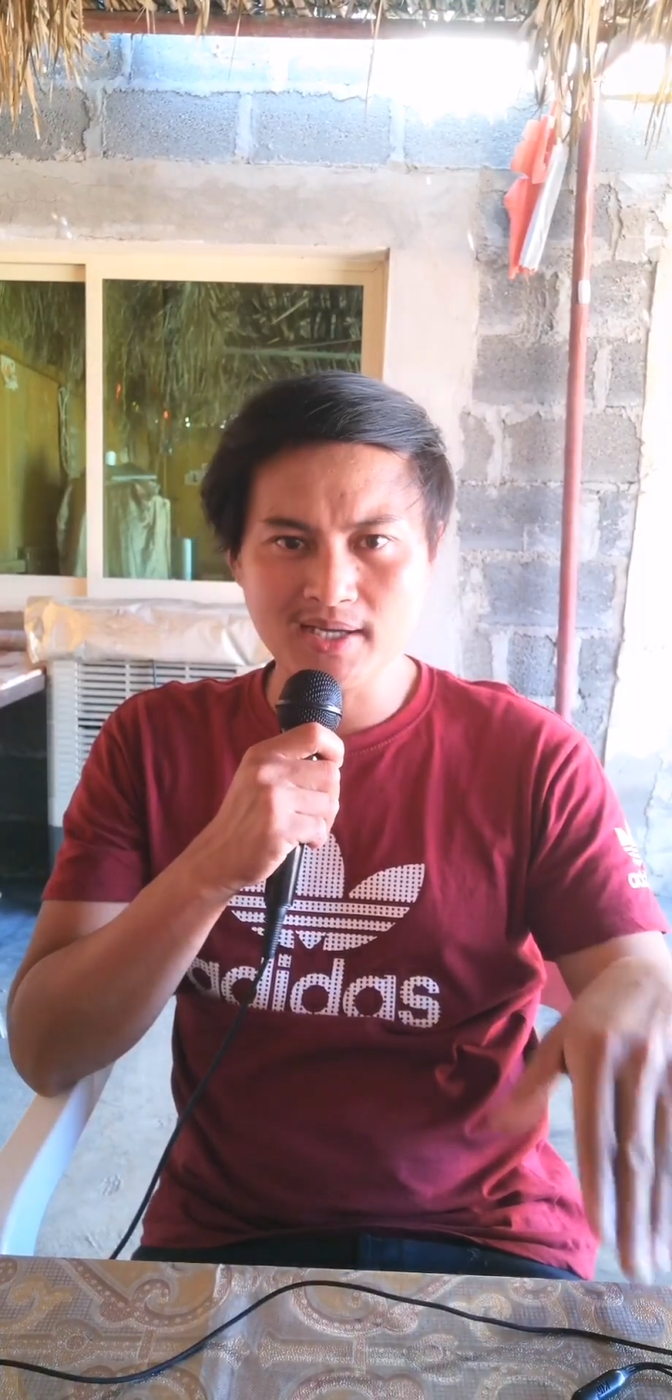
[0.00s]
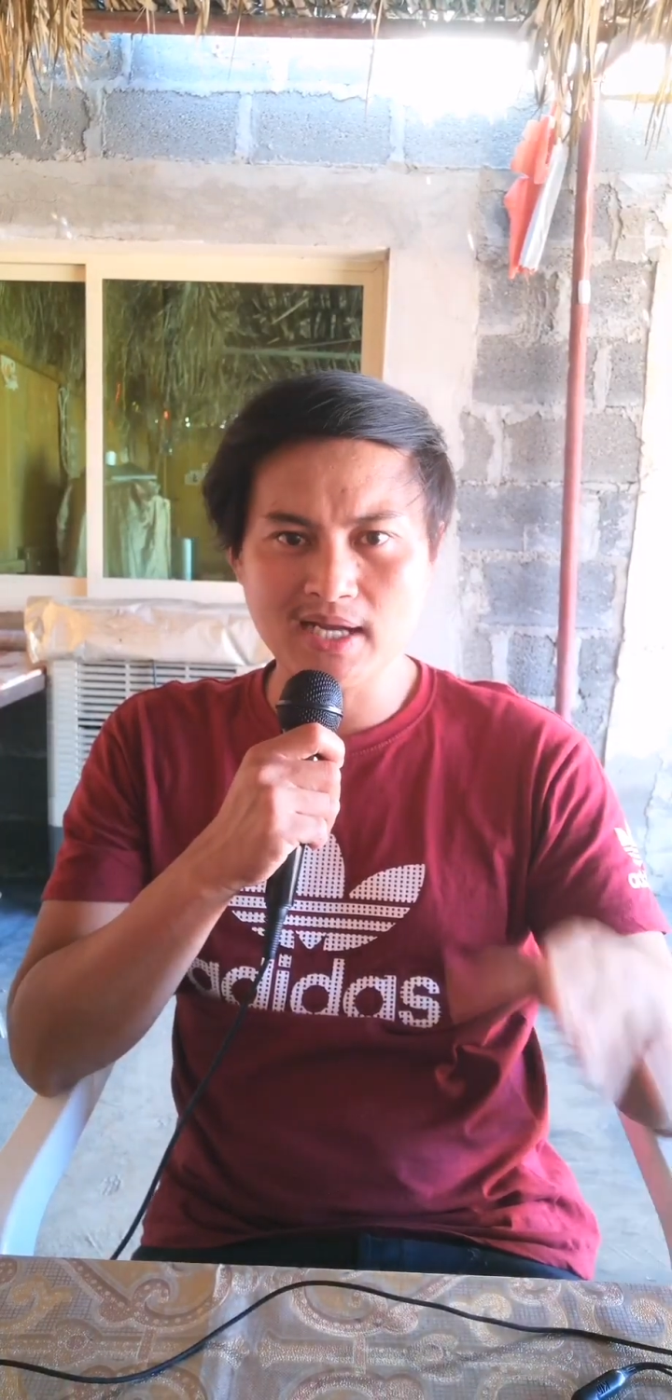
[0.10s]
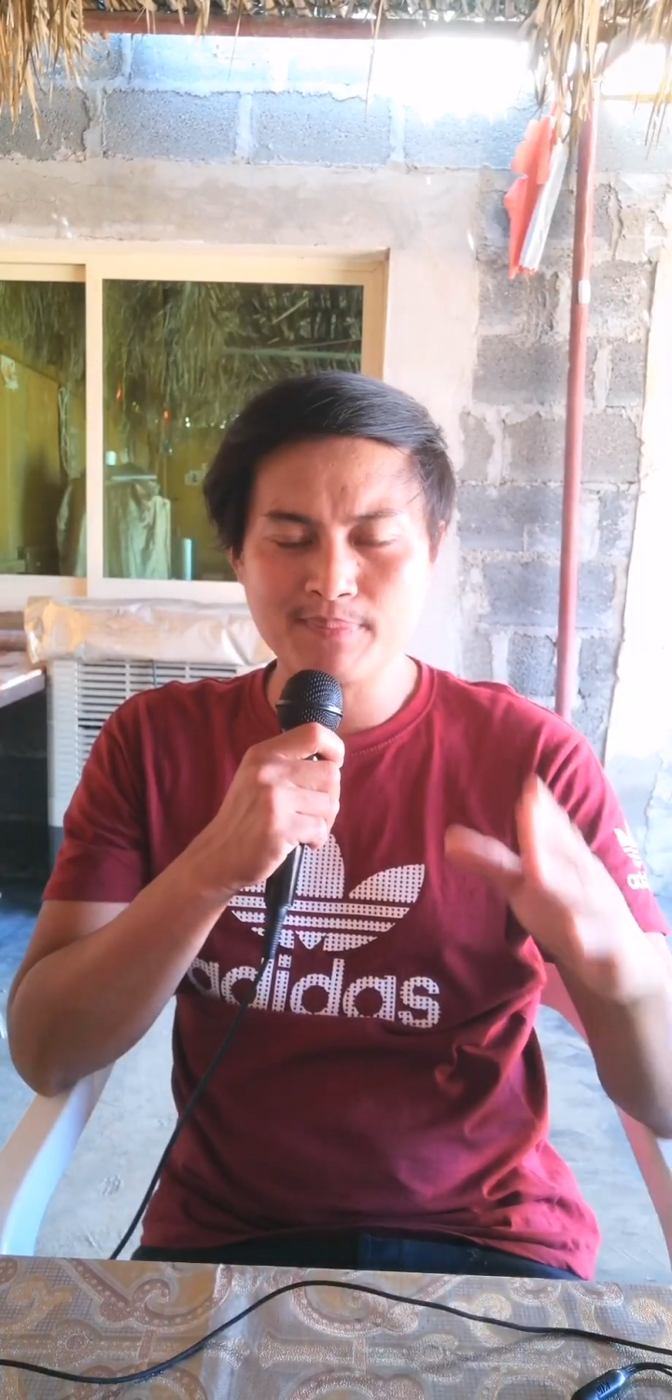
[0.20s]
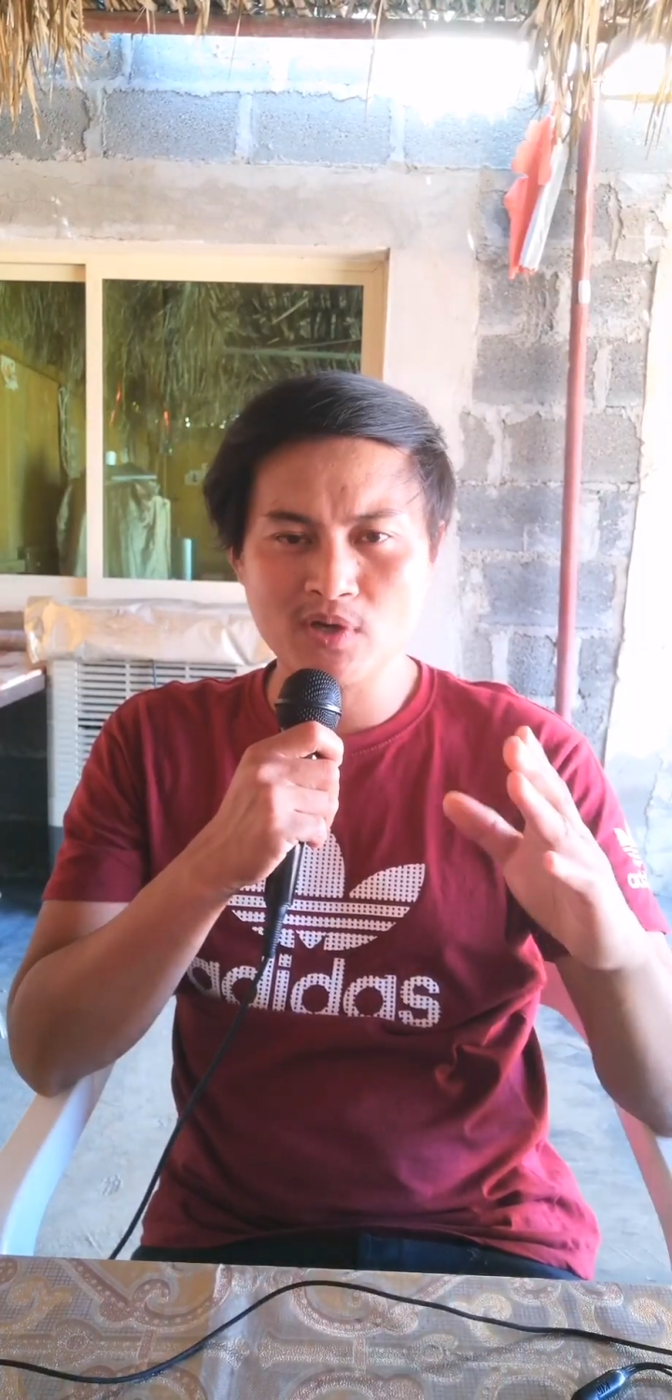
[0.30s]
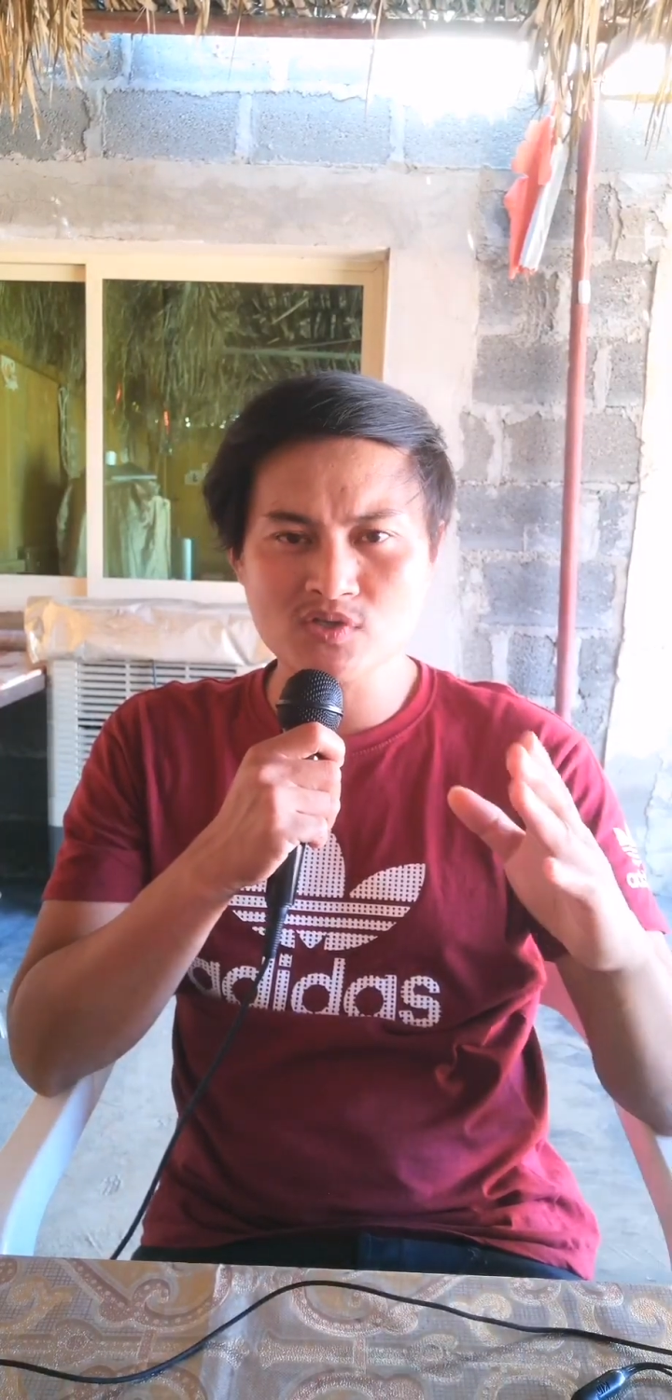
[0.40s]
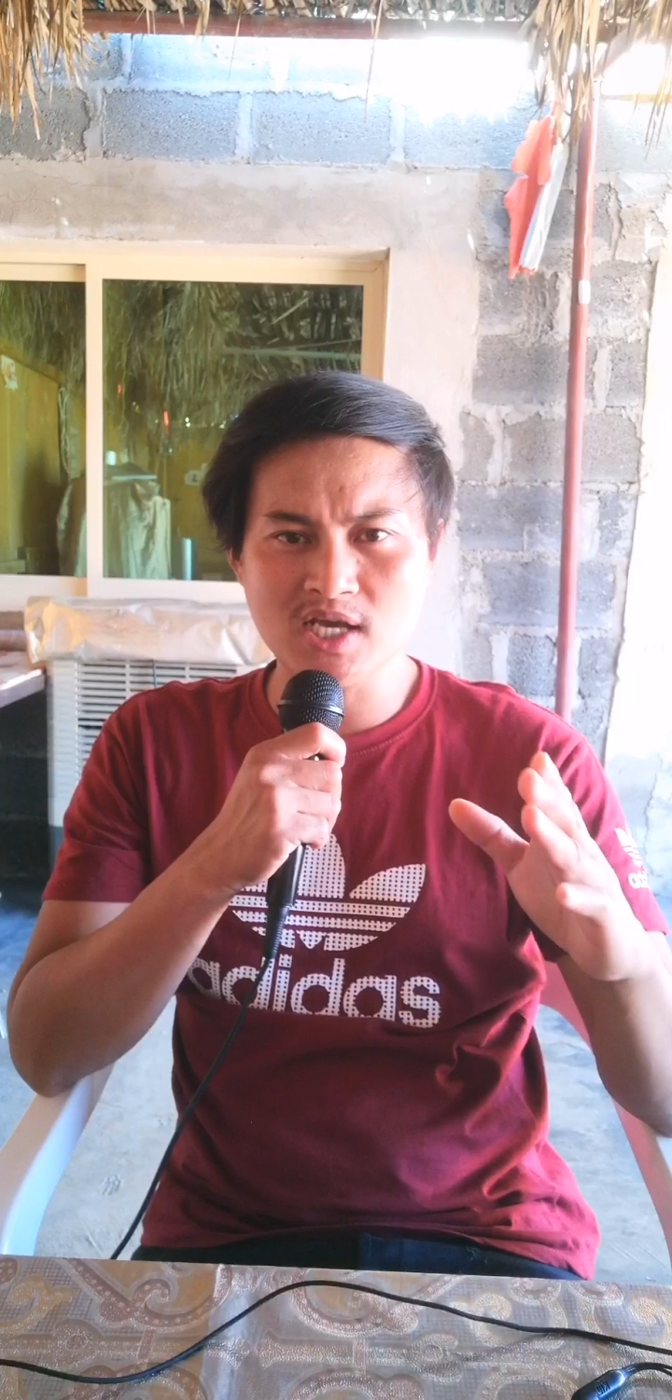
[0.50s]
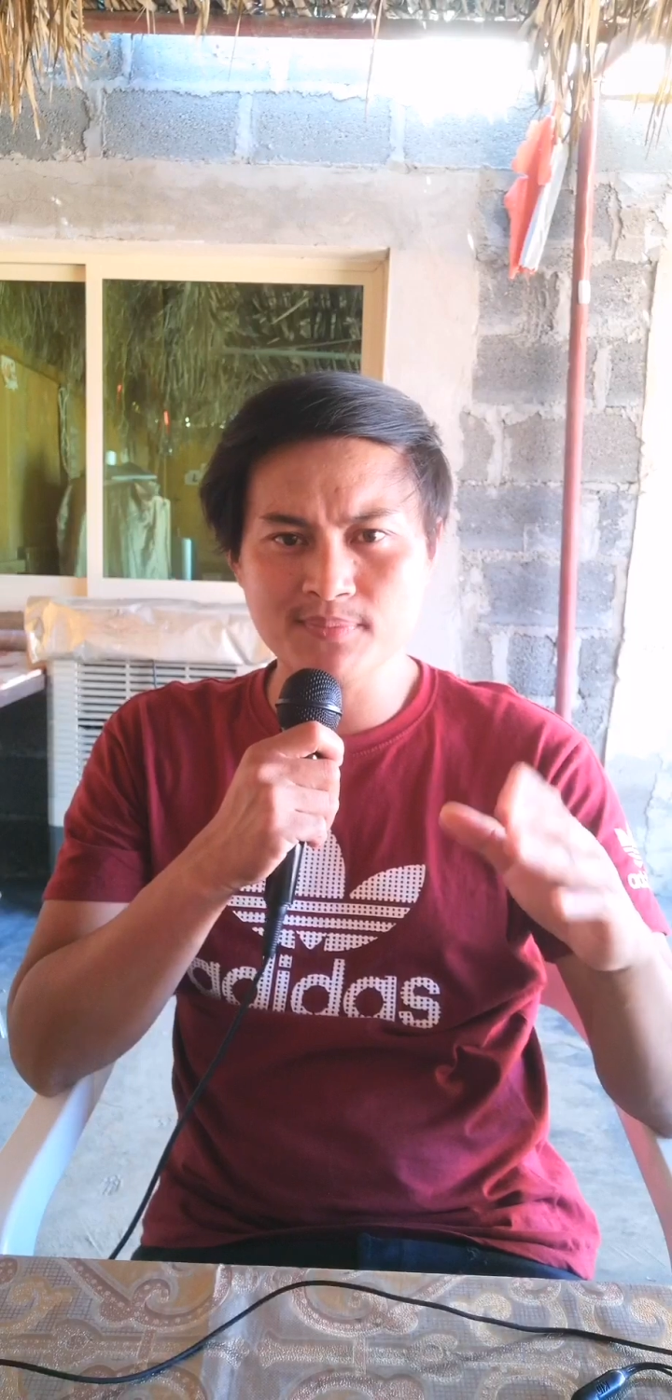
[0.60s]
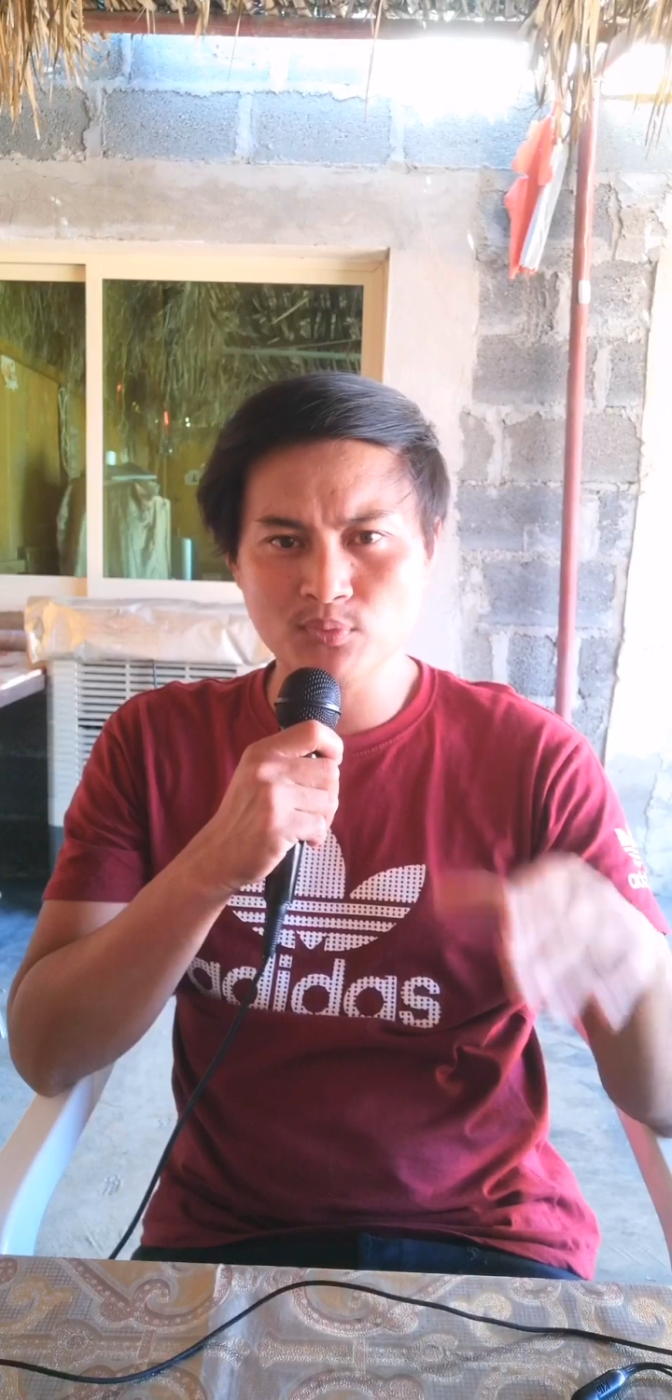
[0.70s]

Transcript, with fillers: Naparusahan